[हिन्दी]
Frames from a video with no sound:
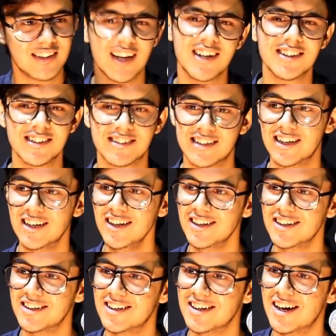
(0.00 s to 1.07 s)
दर्द से
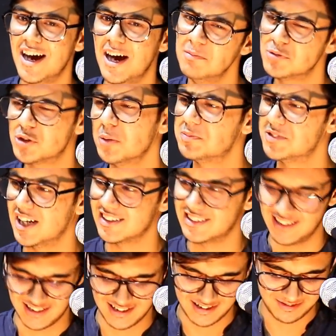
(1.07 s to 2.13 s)
हम छुप
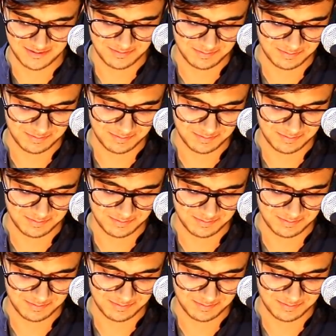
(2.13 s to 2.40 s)
जाते हैं